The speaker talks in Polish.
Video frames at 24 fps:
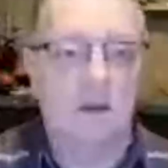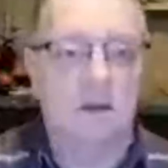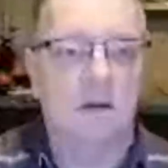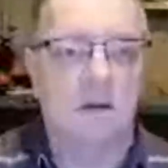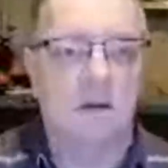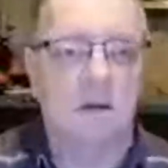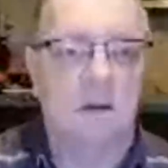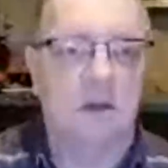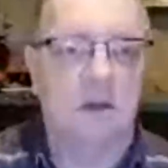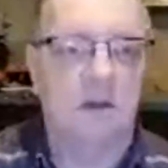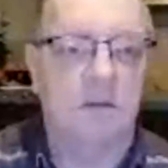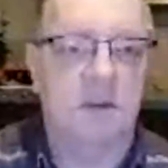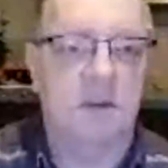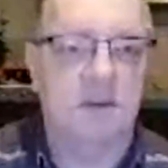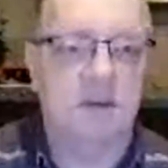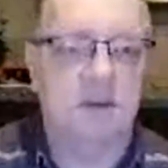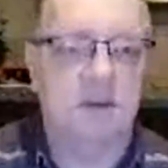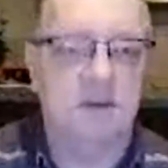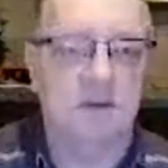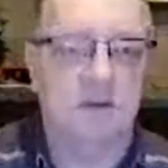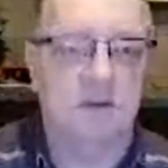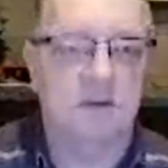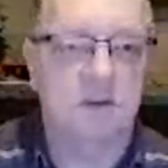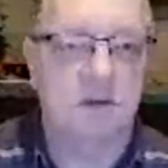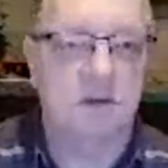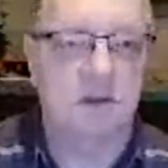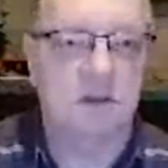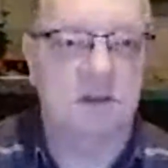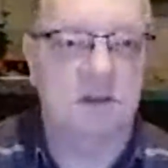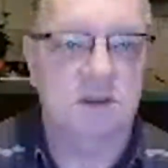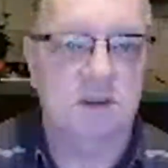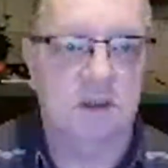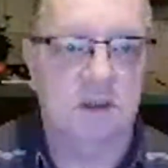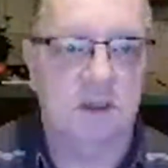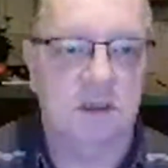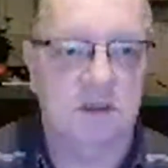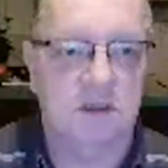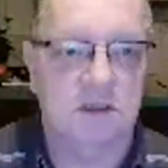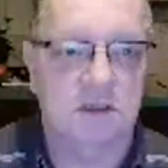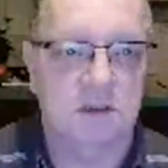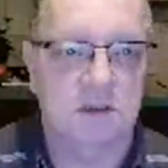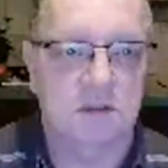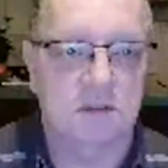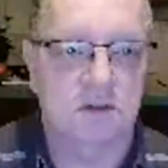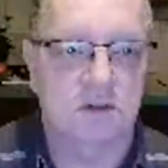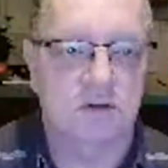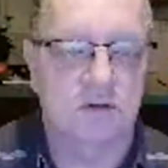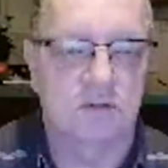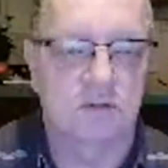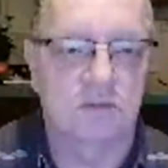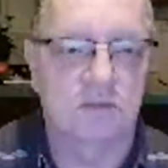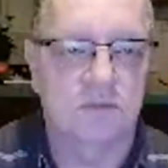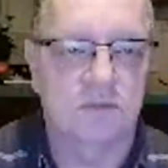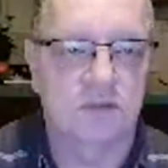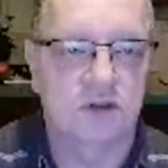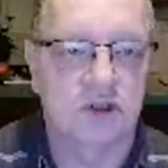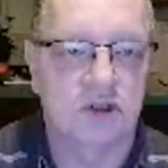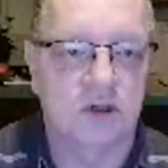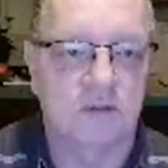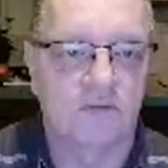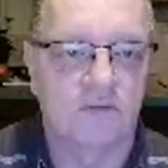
No, chyba zaczęło się jeszcze raz. Coś tu mi pisze,